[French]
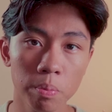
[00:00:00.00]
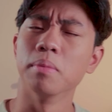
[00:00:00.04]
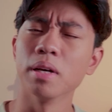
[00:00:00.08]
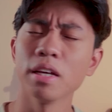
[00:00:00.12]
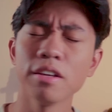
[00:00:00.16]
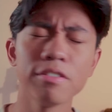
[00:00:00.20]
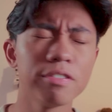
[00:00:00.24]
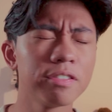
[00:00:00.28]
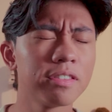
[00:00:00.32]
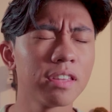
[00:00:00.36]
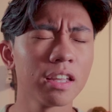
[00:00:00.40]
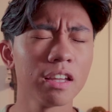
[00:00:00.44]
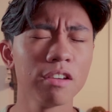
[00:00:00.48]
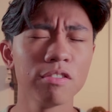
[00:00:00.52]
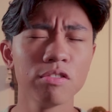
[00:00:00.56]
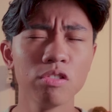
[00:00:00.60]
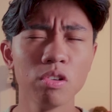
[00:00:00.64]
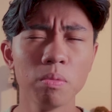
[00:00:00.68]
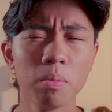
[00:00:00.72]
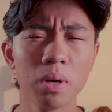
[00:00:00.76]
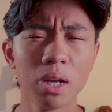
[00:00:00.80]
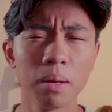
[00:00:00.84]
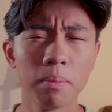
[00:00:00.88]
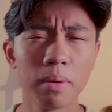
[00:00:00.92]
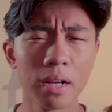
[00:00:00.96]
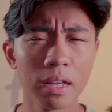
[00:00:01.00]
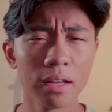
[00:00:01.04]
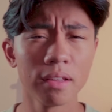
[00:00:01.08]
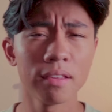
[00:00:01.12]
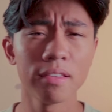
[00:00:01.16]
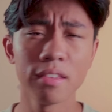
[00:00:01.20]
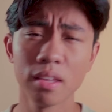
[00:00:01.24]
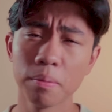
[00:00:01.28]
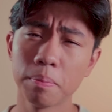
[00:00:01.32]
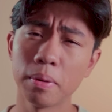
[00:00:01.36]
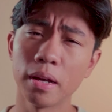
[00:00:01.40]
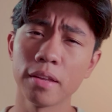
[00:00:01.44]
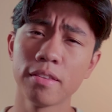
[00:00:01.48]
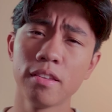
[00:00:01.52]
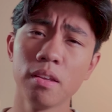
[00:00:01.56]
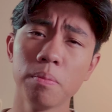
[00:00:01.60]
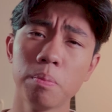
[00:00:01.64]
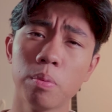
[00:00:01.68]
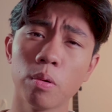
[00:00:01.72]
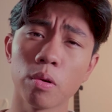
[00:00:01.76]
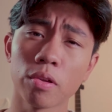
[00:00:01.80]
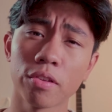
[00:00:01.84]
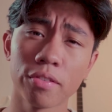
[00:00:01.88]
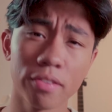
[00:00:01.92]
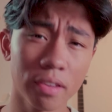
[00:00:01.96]
Bref, trêve de blabla, c'est parti
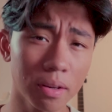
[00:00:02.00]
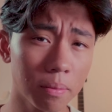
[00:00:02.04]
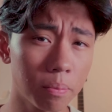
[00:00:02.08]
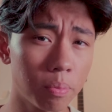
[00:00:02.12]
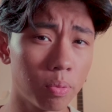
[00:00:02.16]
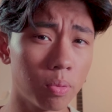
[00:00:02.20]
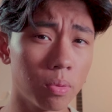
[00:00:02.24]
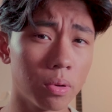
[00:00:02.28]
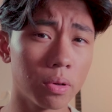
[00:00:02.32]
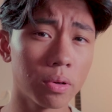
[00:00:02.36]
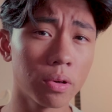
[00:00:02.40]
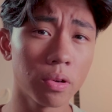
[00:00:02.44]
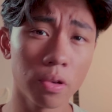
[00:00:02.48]
pour 5 points